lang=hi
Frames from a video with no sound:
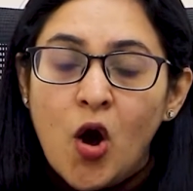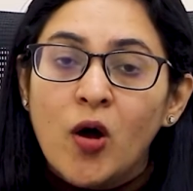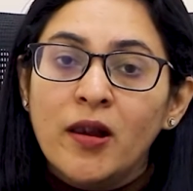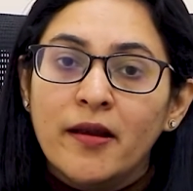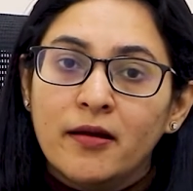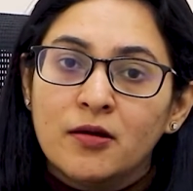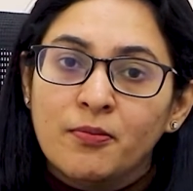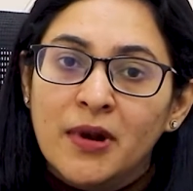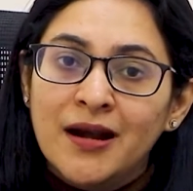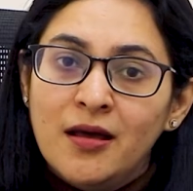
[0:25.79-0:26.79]
और
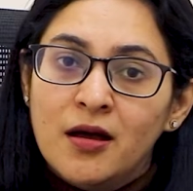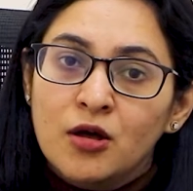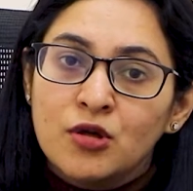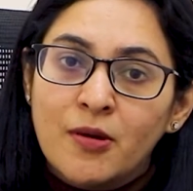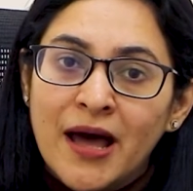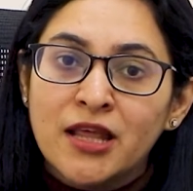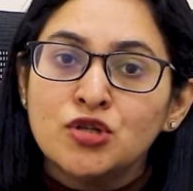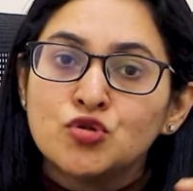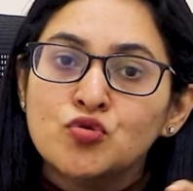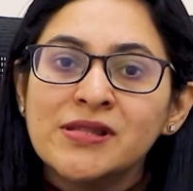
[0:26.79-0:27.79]
ब्लड हमारे
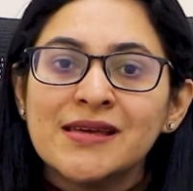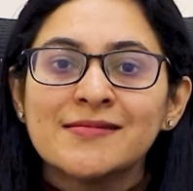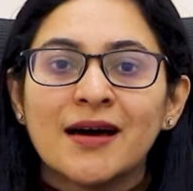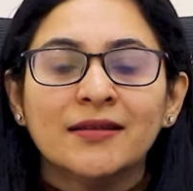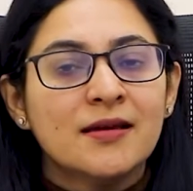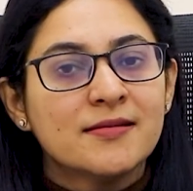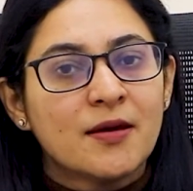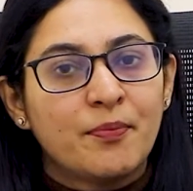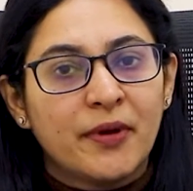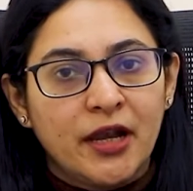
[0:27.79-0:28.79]
स्टूल्स के साथ
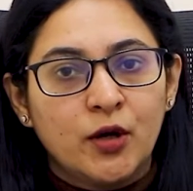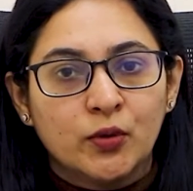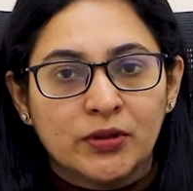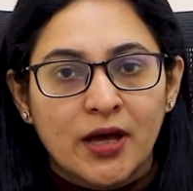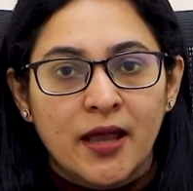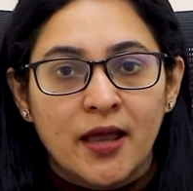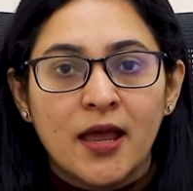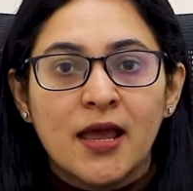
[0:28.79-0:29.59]
सेपरेट होता है